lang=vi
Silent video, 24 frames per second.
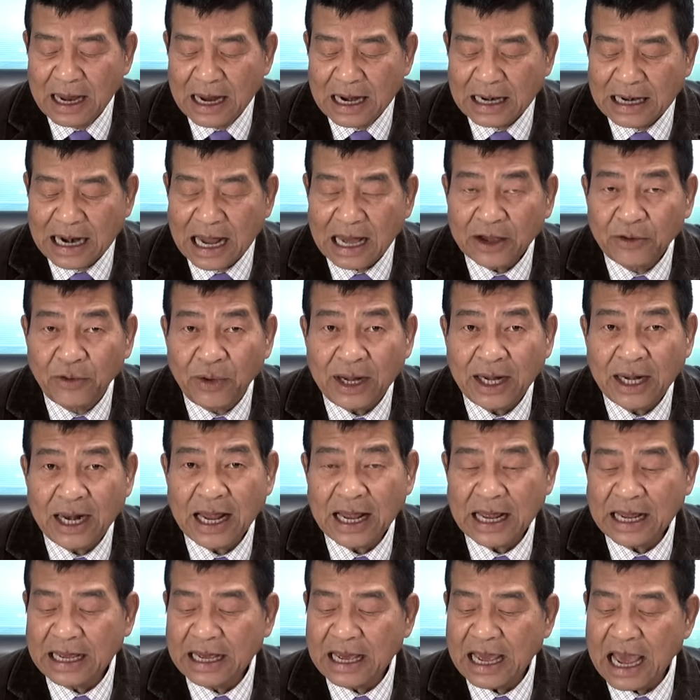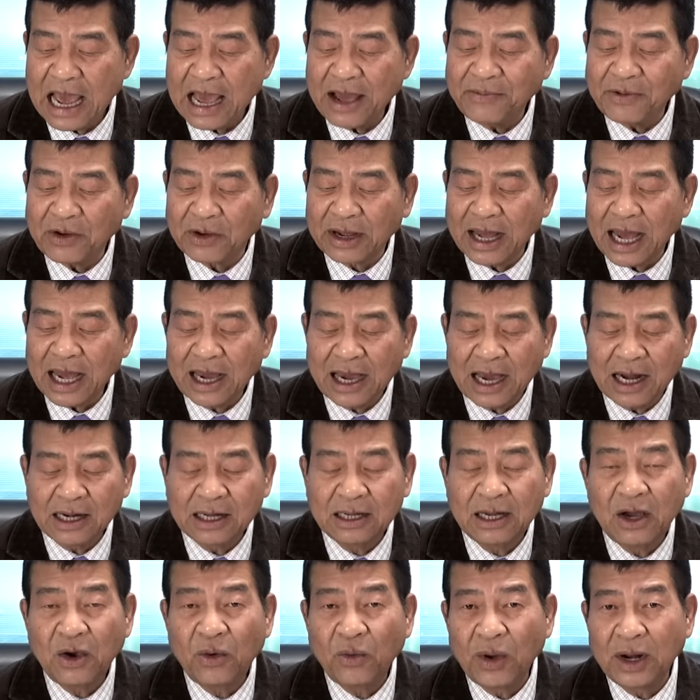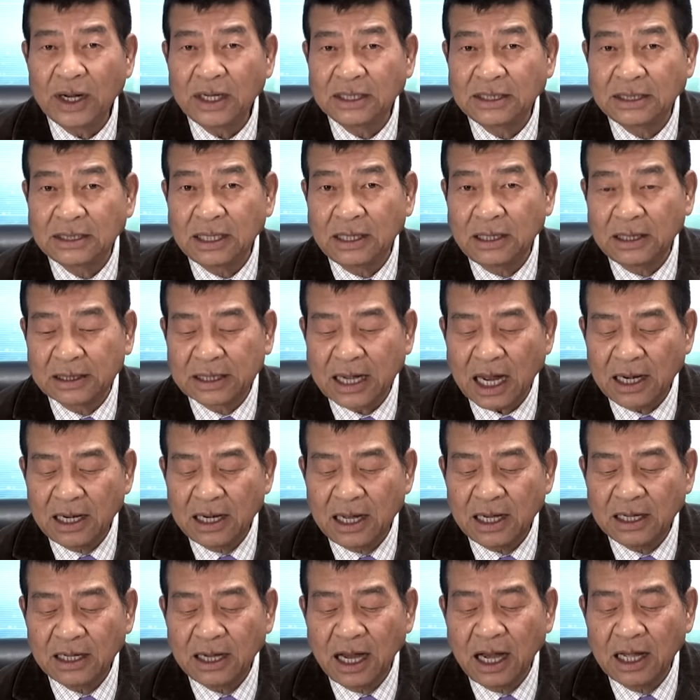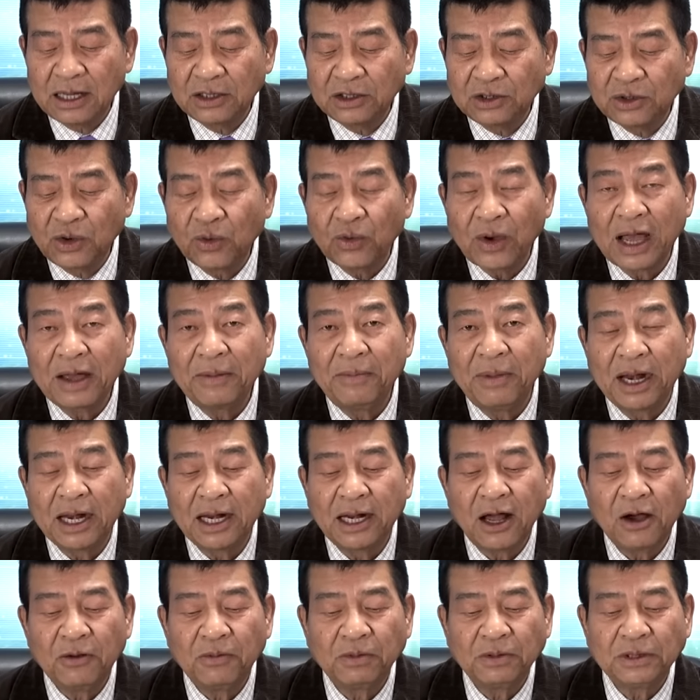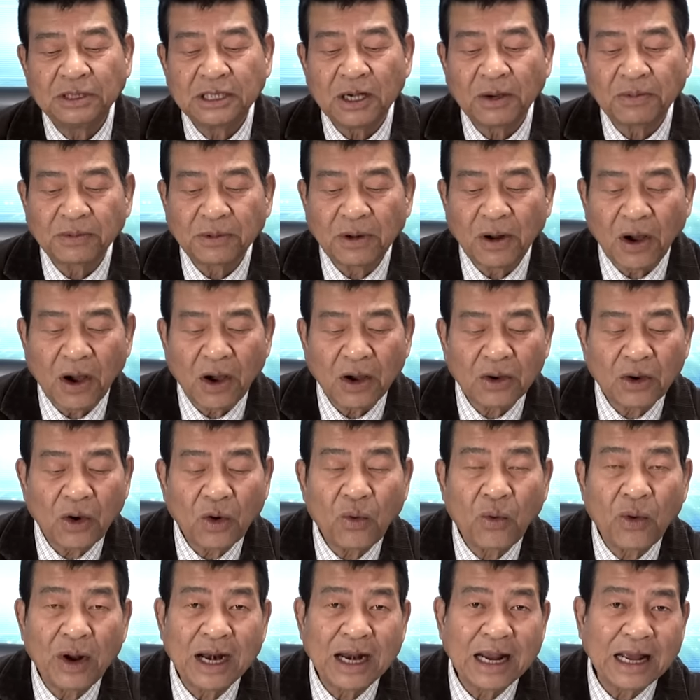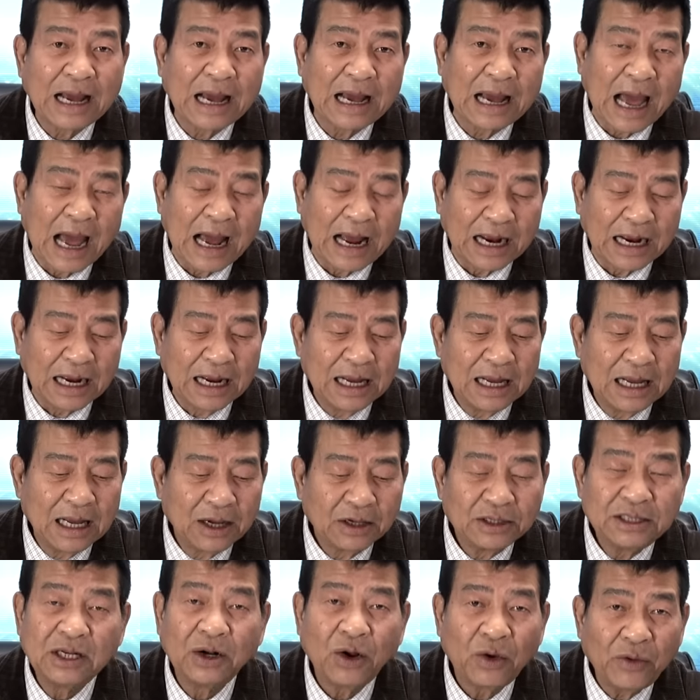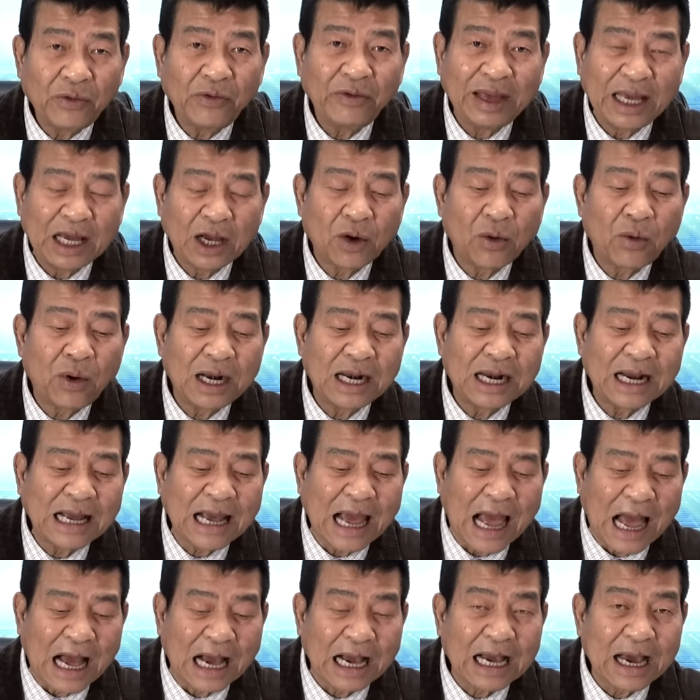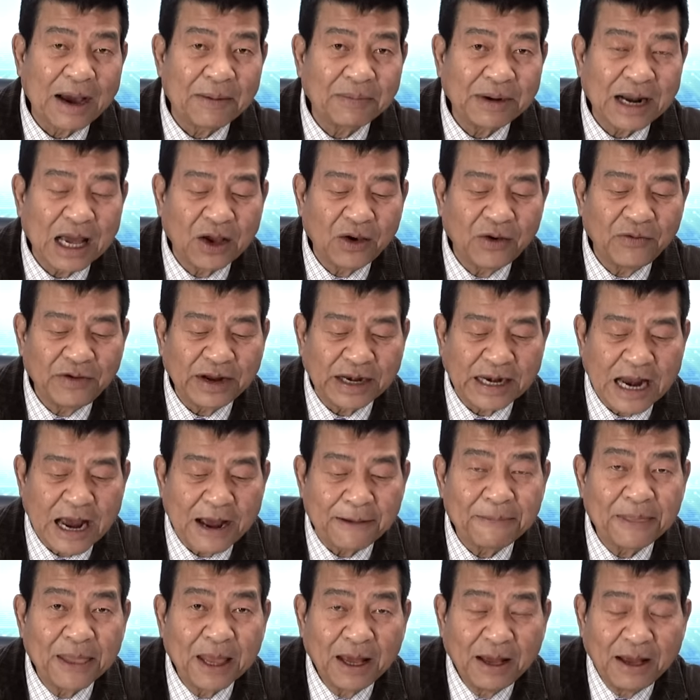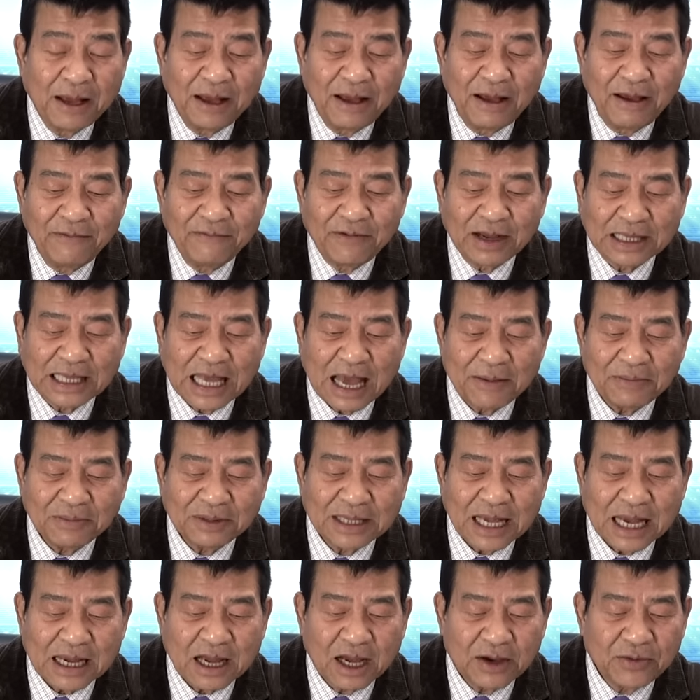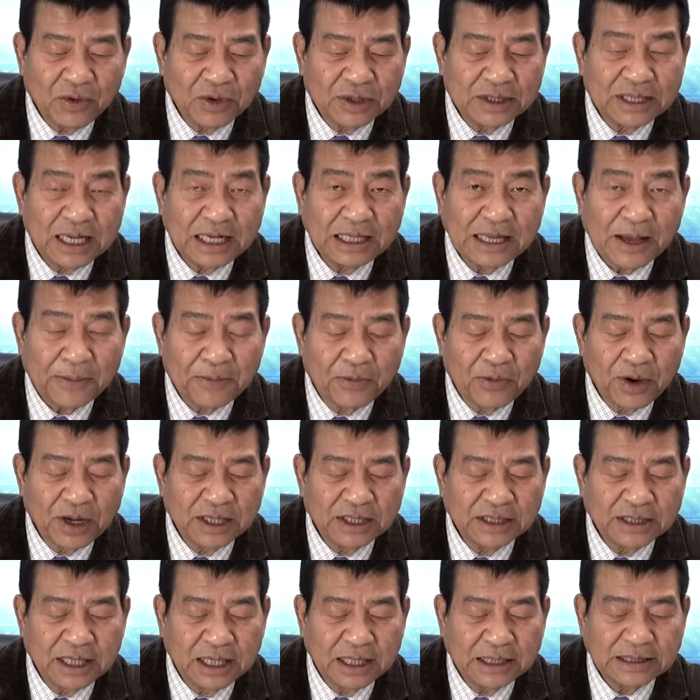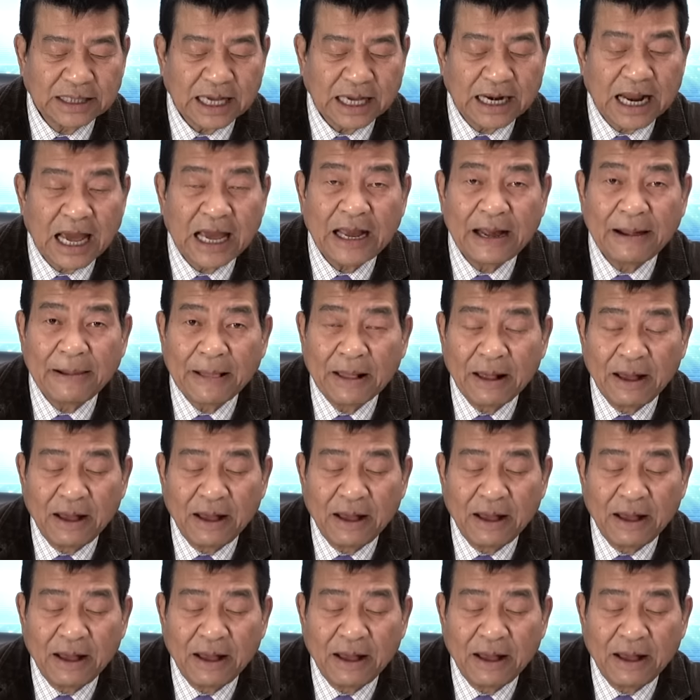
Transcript: đã quyết định ghé vào các căn cứ quân sự các nước ờ, chung quanh Biển Đông trong đó có quân cảng xin lỗi quý vị, quân cảng Cam Ranh của Việt Nam và tham gia các cuộc diễn tập quân sự tại đây.